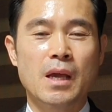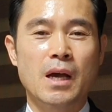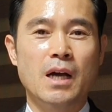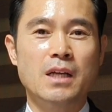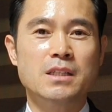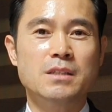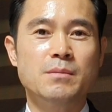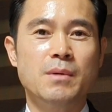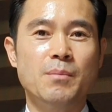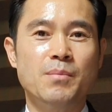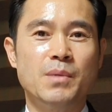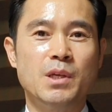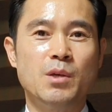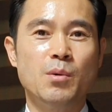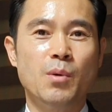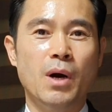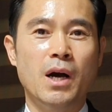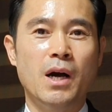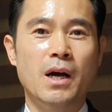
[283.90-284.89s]
하지만
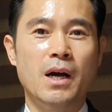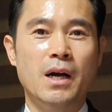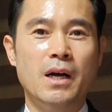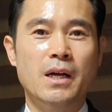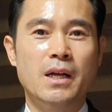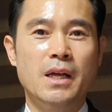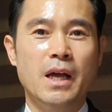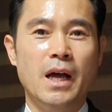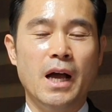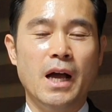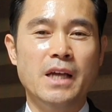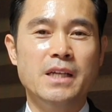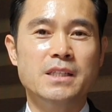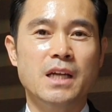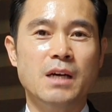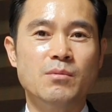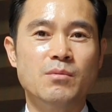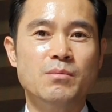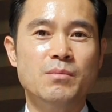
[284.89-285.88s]
B와
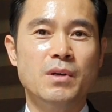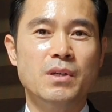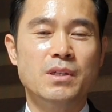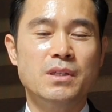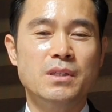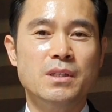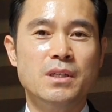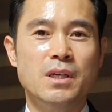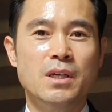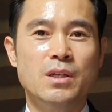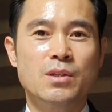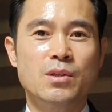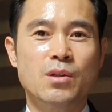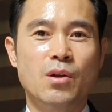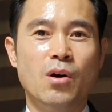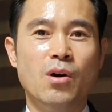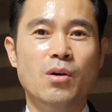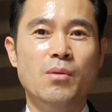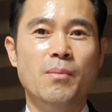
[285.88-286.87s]
I사분면은
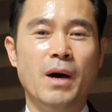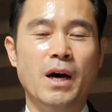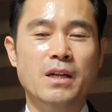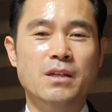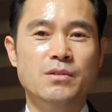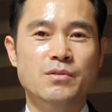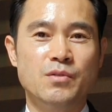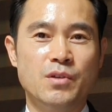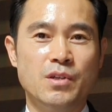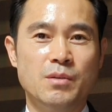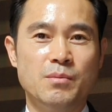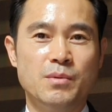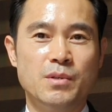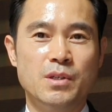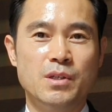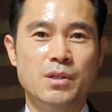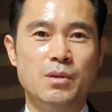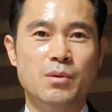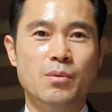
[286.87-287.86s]
더 많은
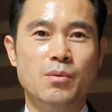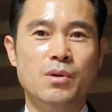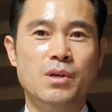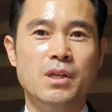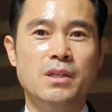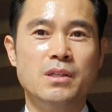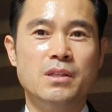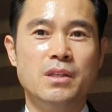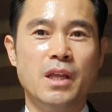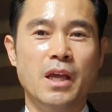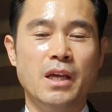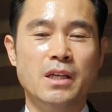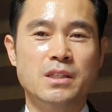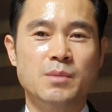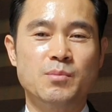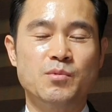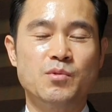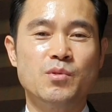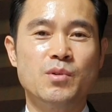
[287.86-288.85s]
수입을 올리는데
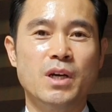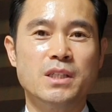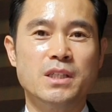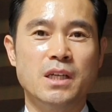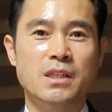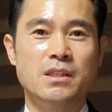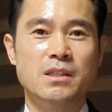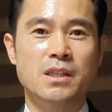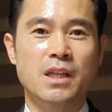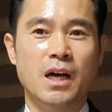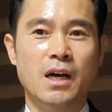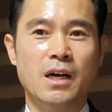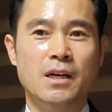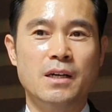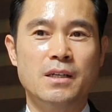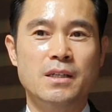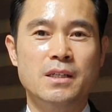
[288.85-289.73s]
집중하지 않는다.